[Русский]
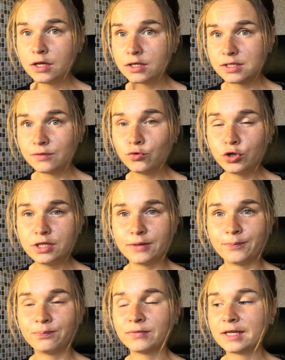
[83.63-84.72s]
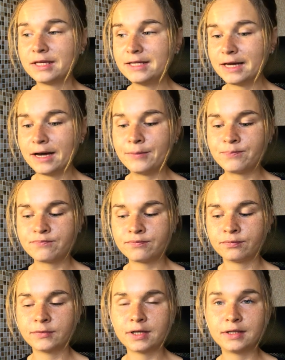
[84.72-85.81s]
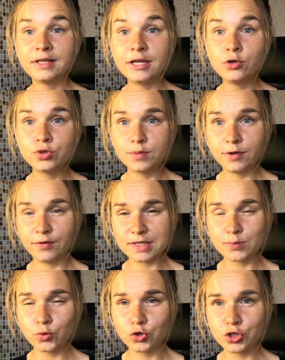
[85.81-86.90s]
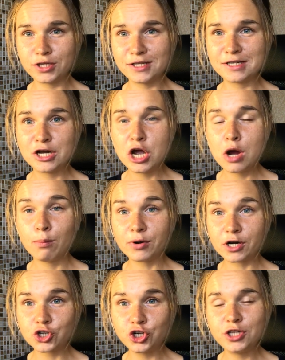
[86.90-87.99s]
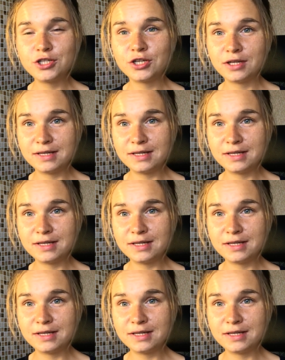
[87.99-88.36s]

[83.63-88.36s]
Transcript: Сегодня я даю тебе возможность прожить,